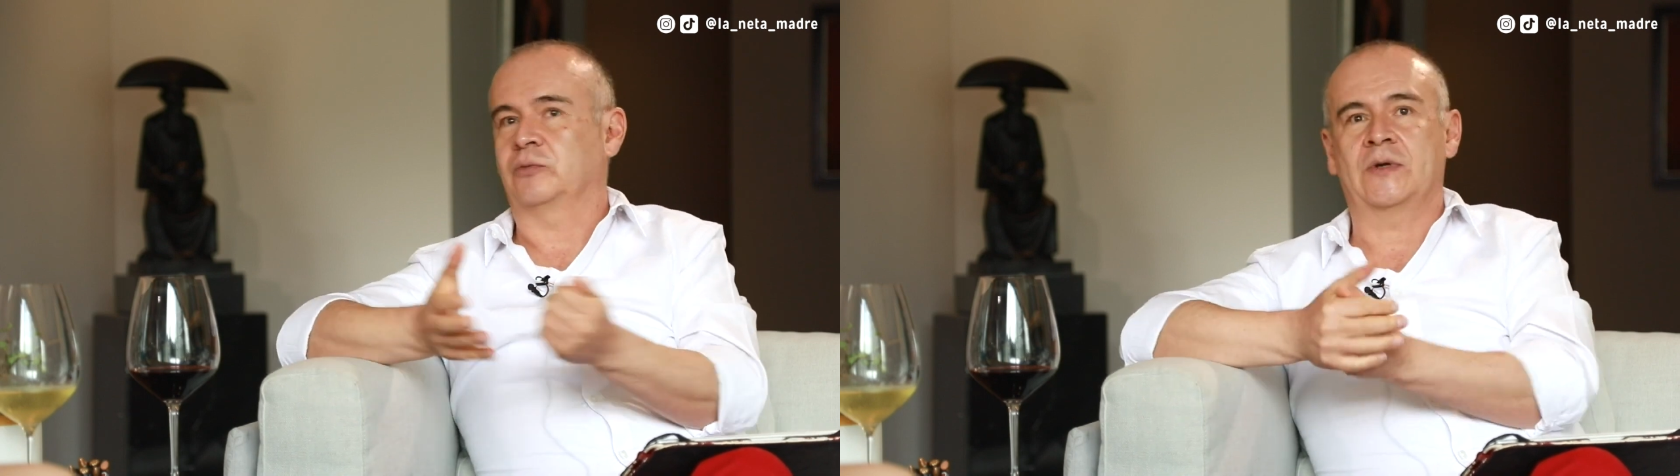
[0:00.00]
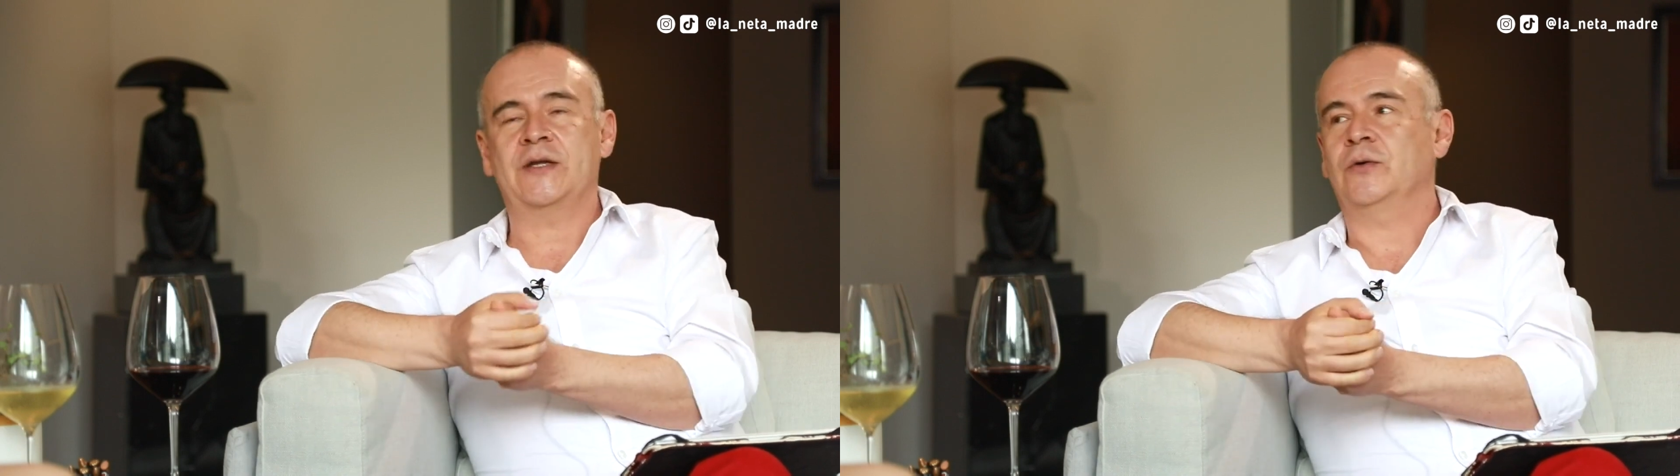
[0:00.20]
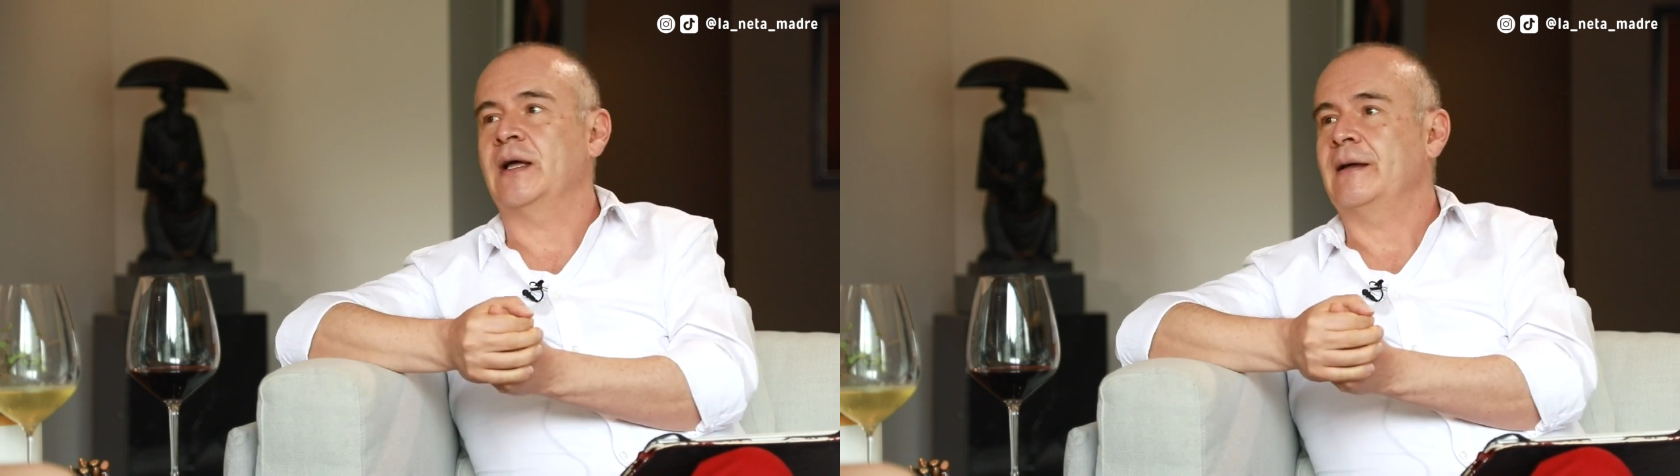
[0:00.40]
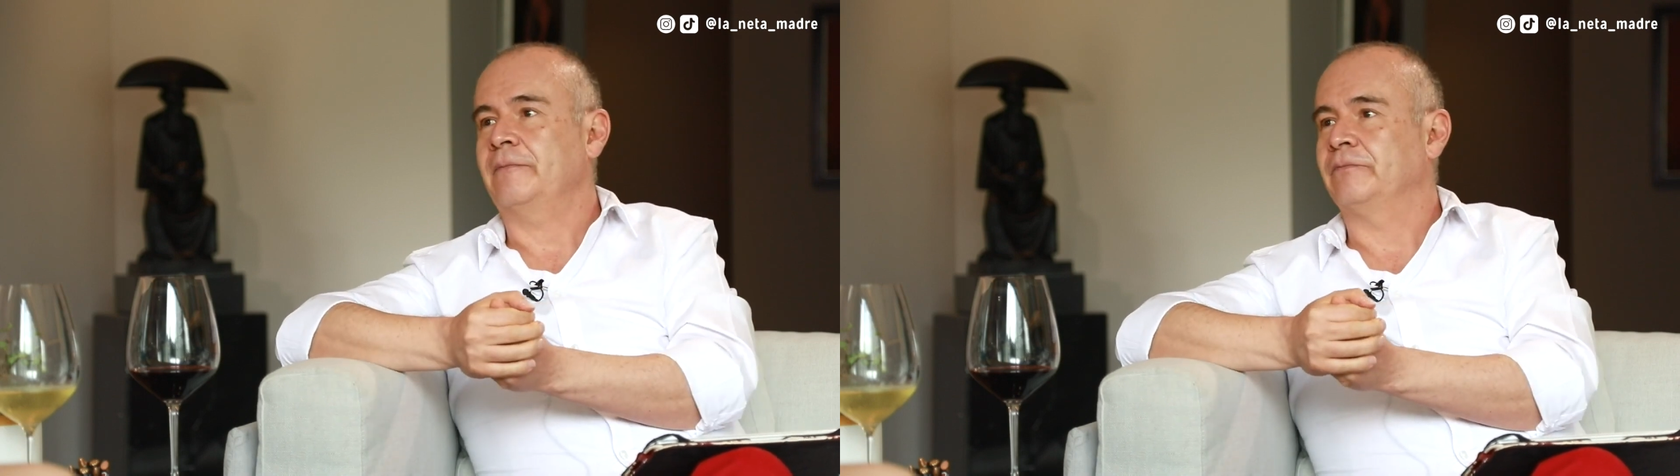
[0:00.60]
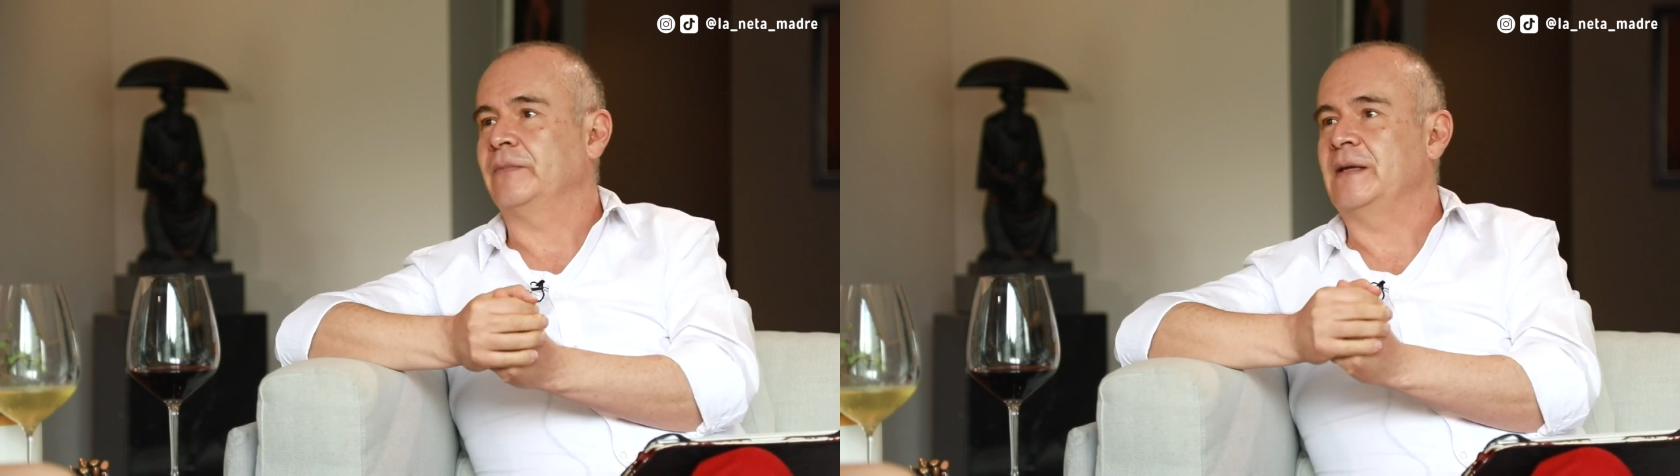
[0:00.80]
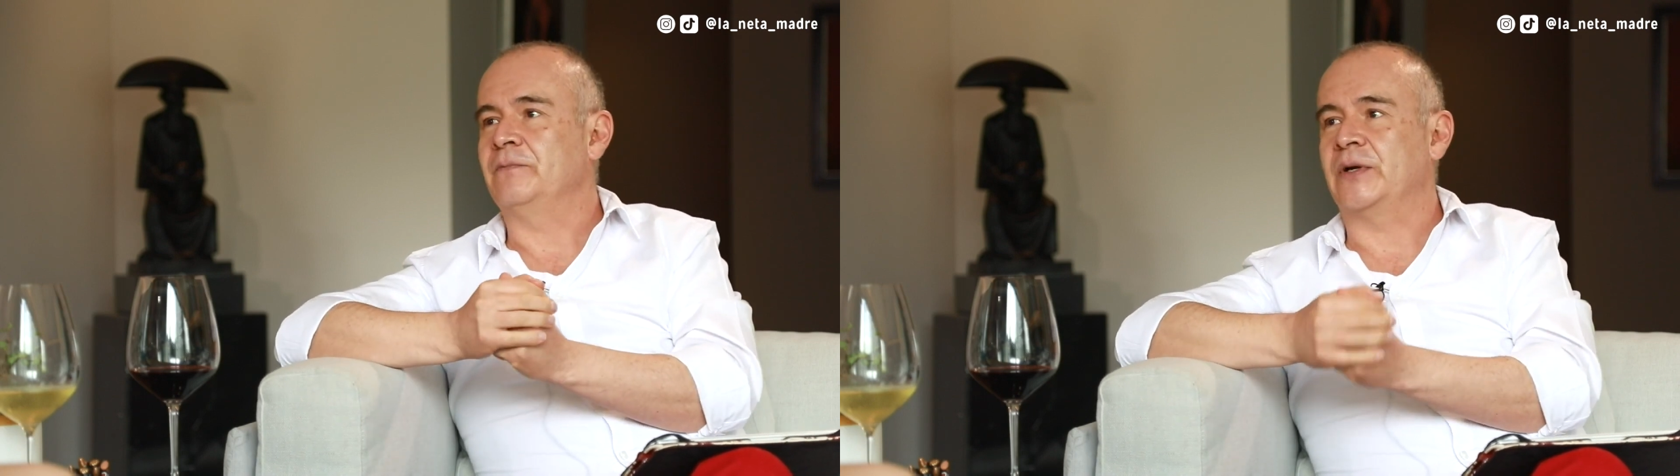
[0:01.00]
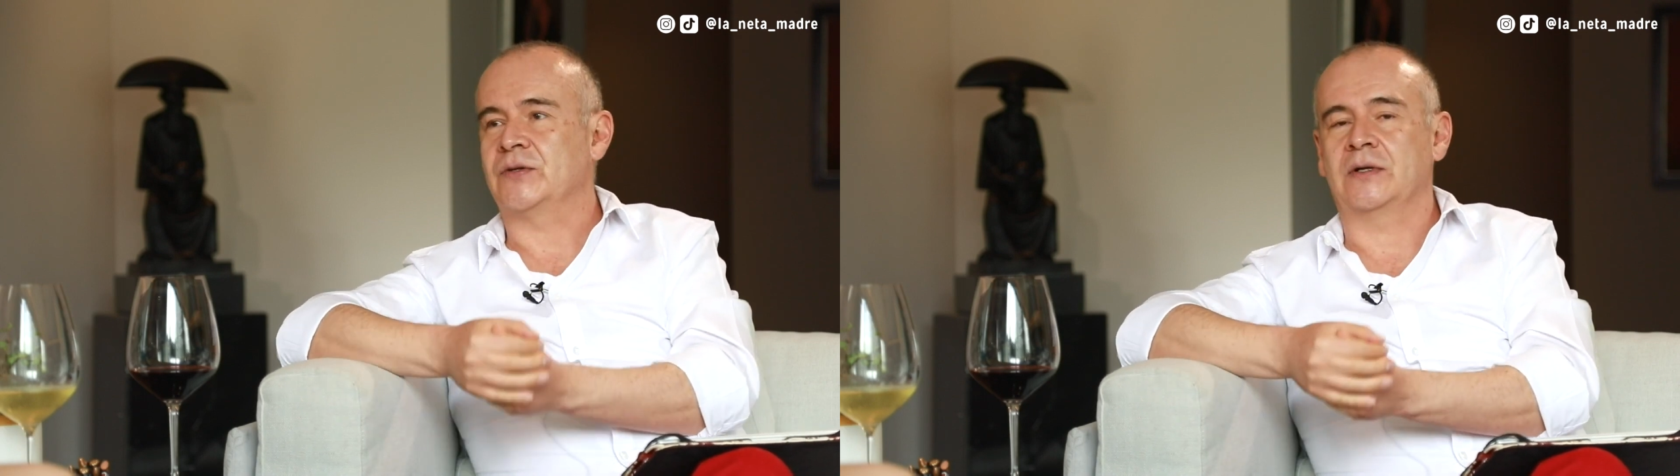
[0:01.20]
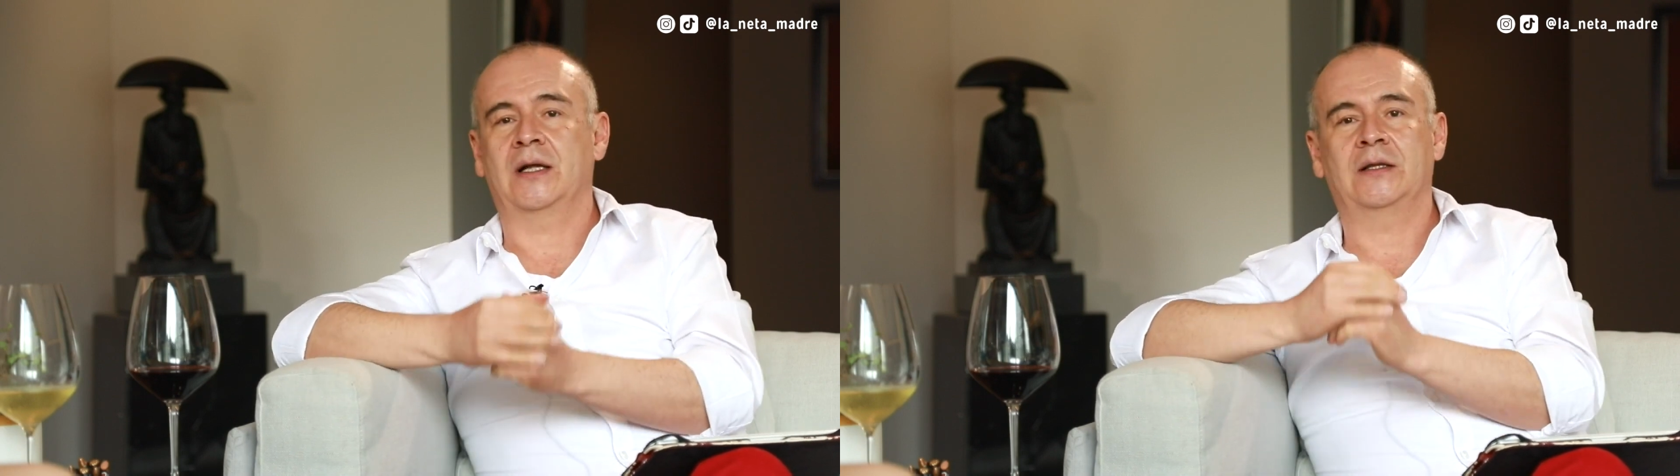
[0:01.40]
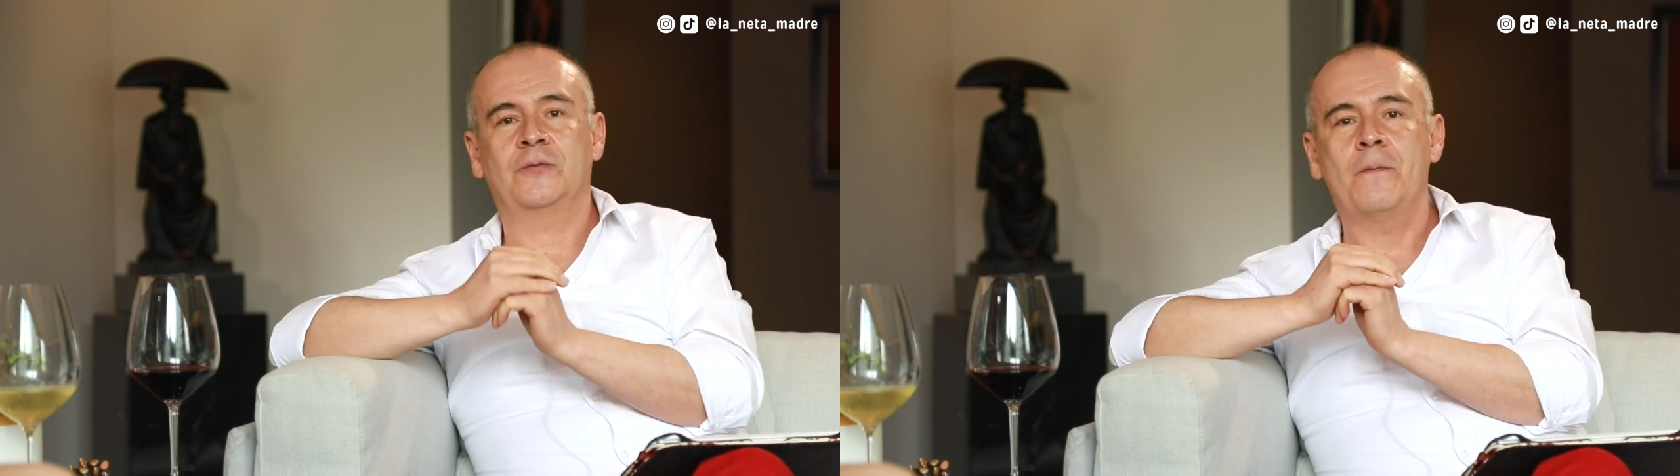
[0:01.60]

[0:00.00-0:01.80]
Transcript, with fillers: una ayuda impresionante,